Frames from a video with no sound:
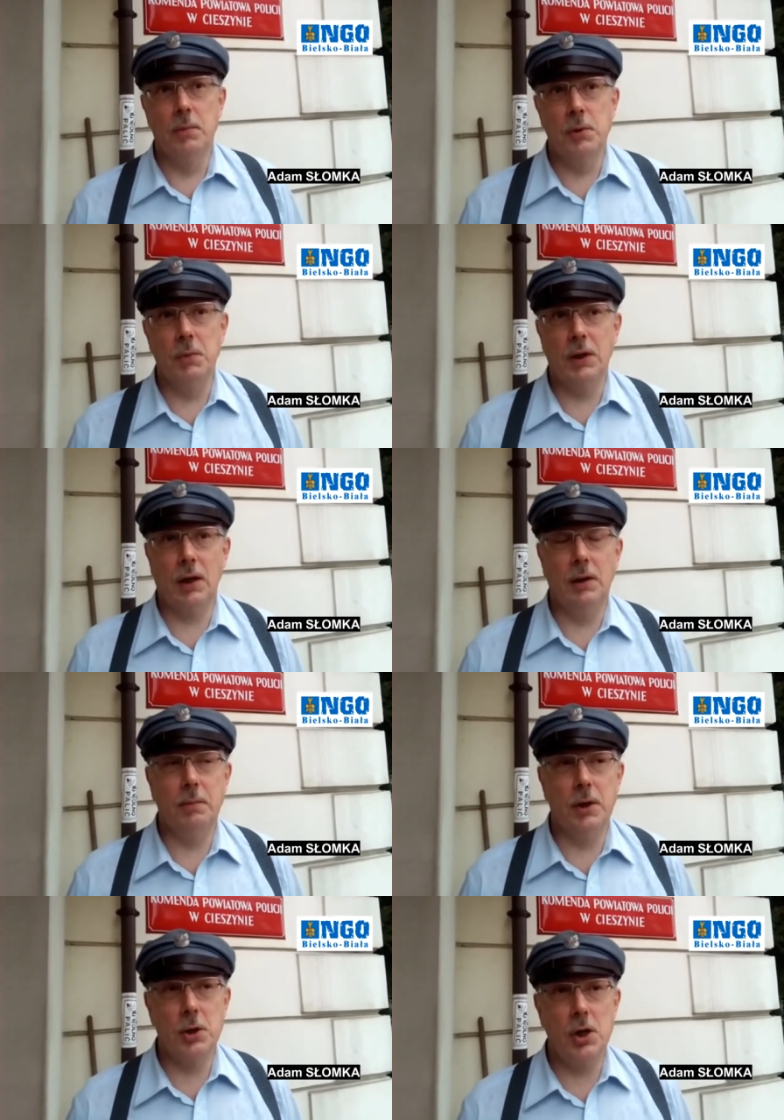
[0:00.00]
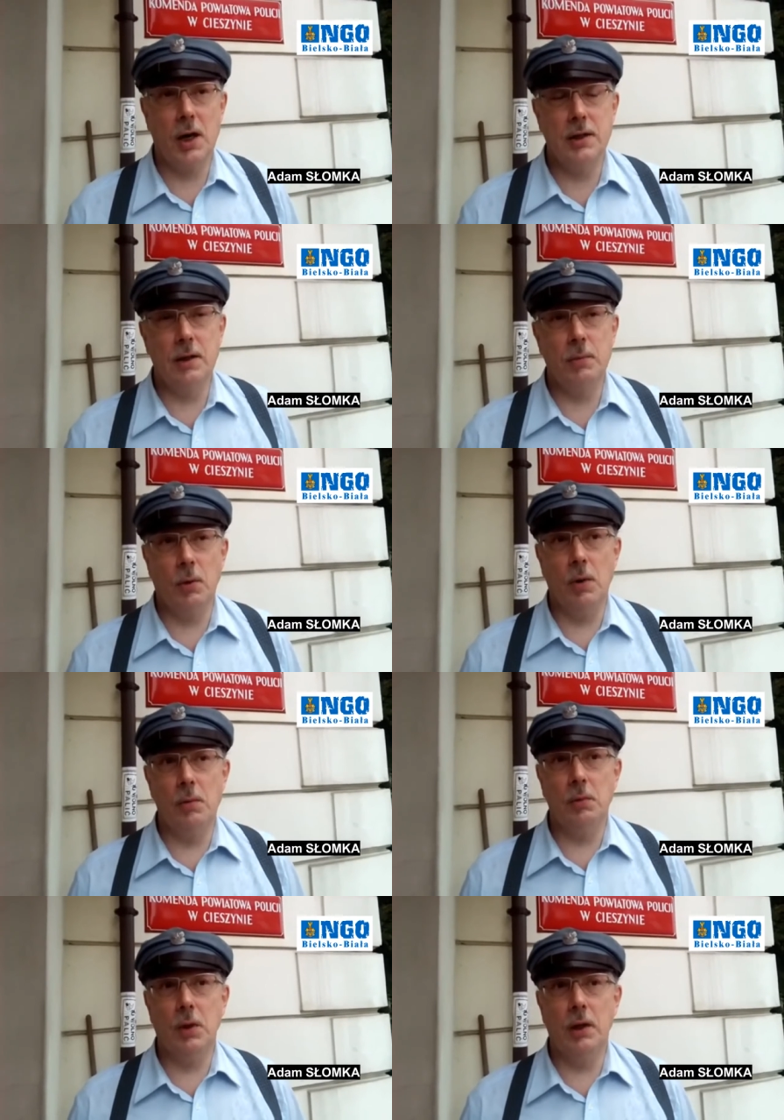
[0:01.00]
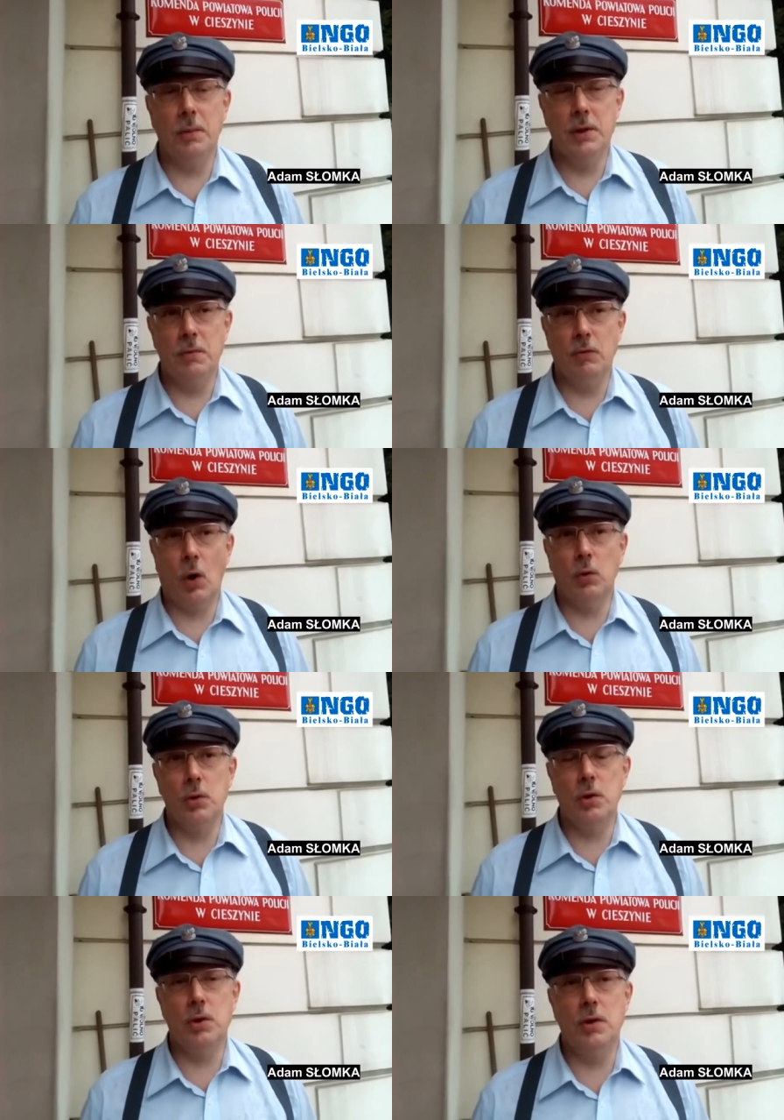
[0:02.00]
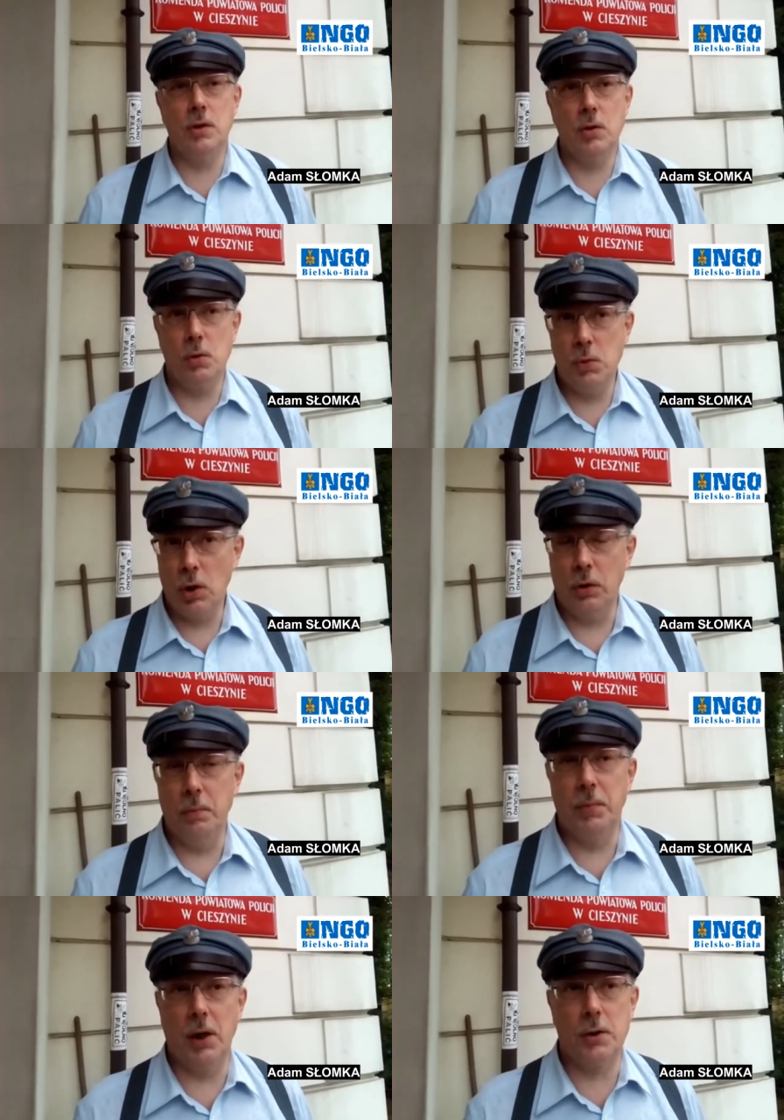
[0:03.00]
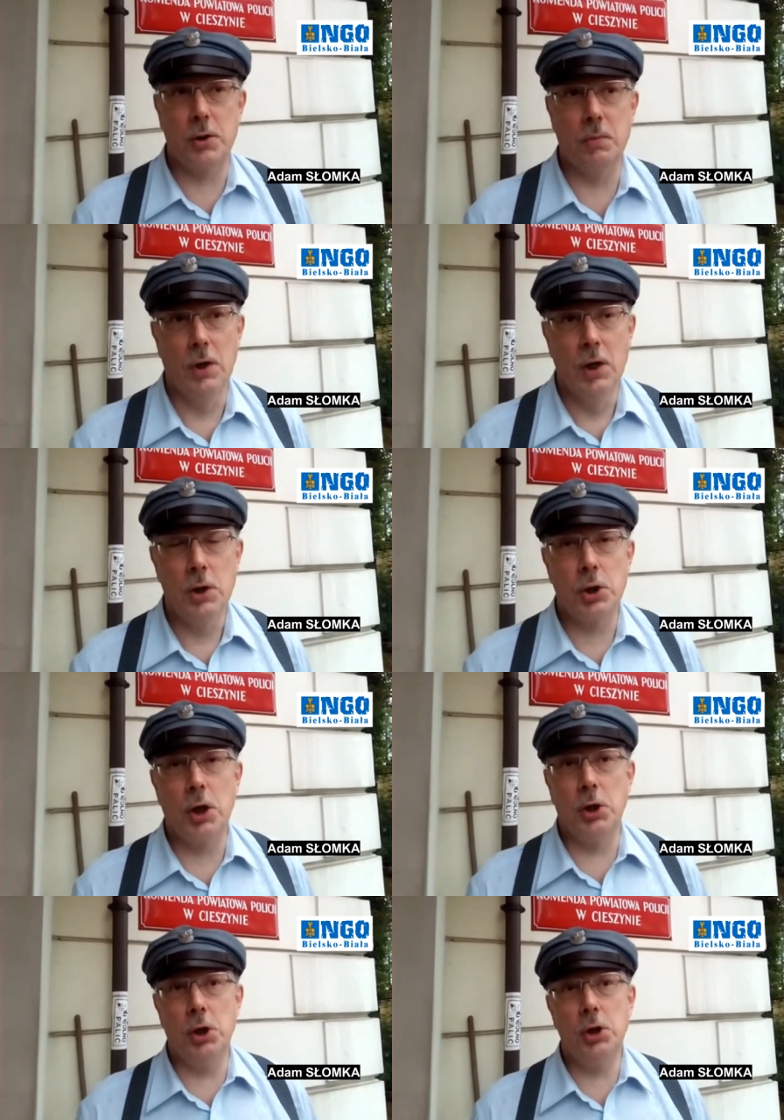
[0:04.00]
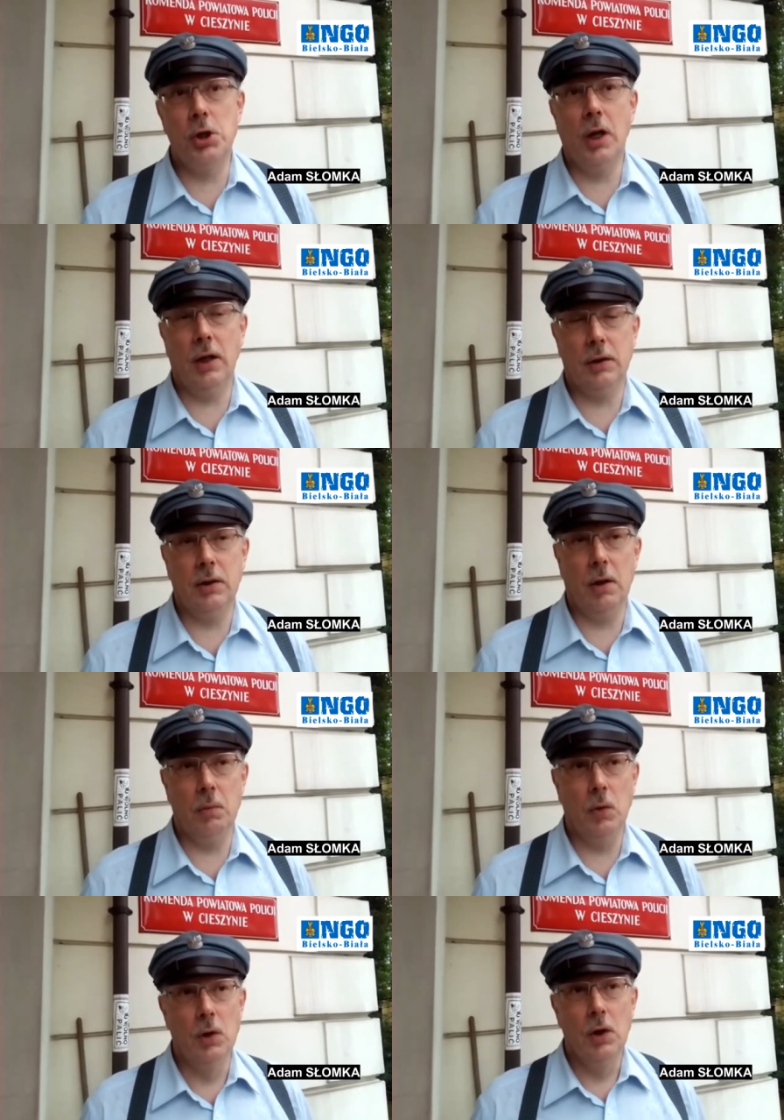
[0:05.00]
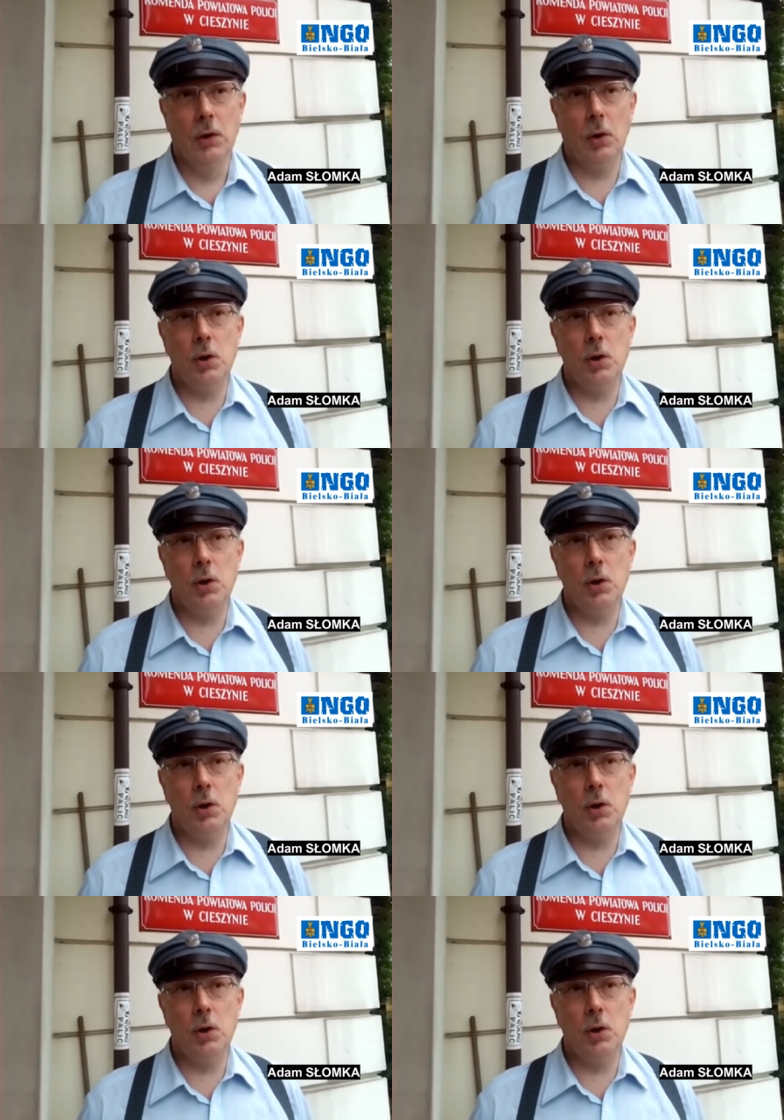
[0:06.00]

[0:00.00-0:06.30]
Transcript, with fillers: Myśmy takie pierwsze akcje i problemy mieli powiedzmy w roku 1981, 40 lat temu. To